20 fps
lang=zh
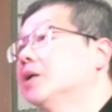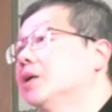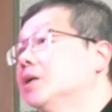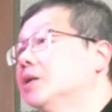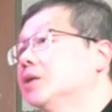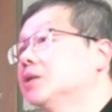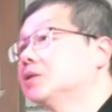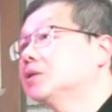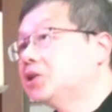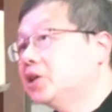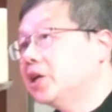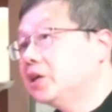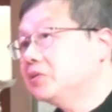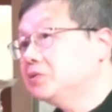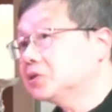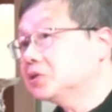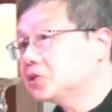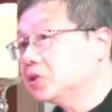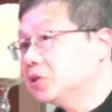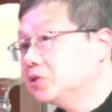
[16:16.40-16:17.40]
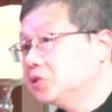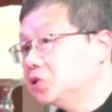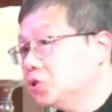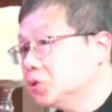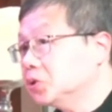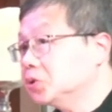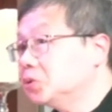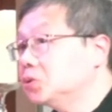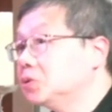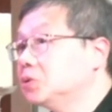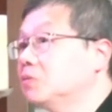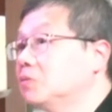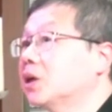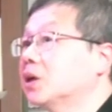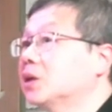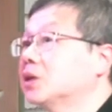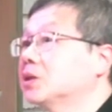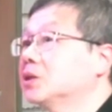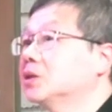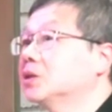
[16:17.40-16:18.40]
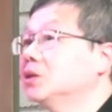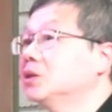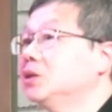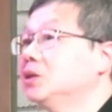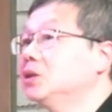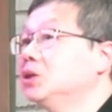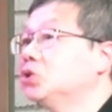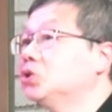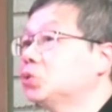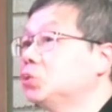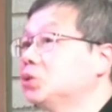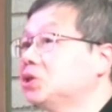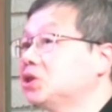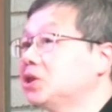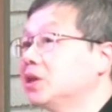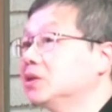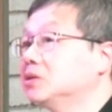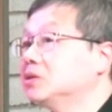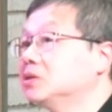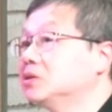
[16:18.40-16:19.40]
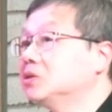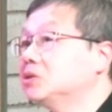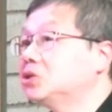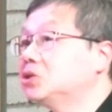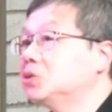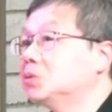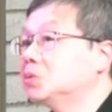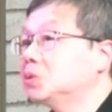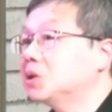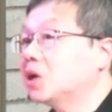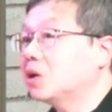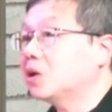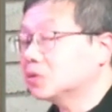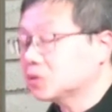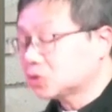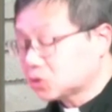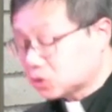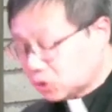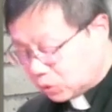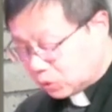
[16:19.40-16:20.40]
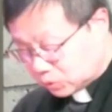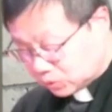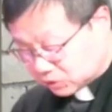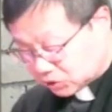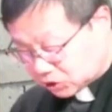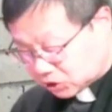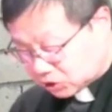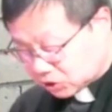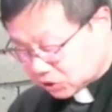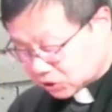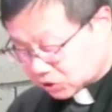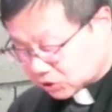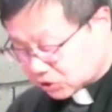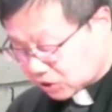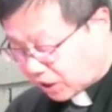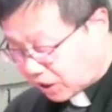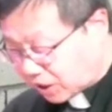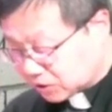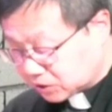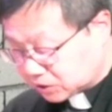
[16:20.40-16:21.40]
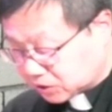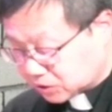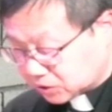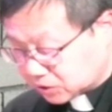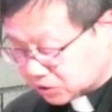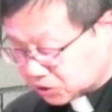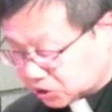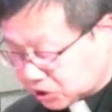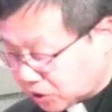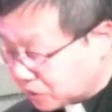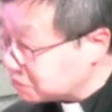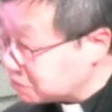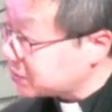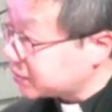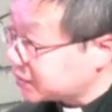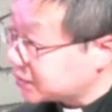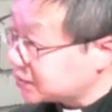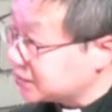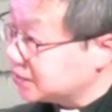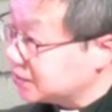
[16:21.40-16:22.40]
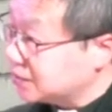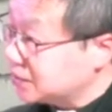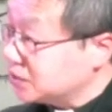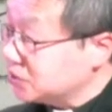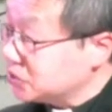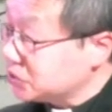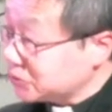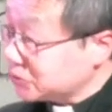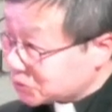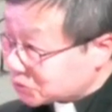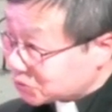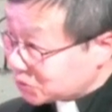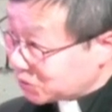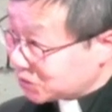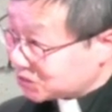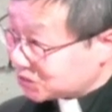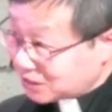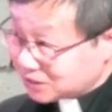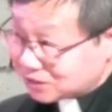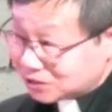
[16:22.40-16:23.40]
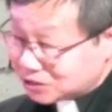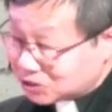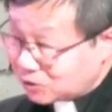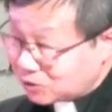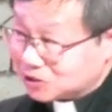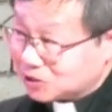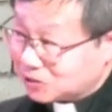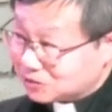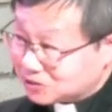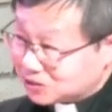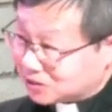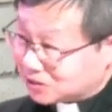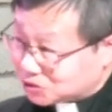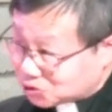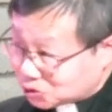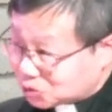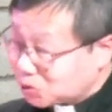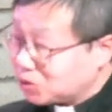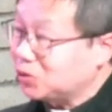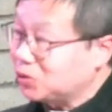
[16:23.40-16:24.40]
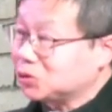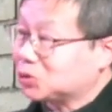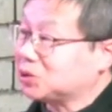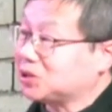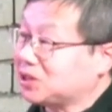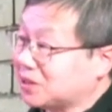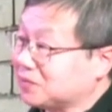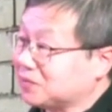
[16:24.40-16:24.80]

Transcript: 天生就是君王，一出现就要统治他的臣民，就是说，上帝创造人的最后出现。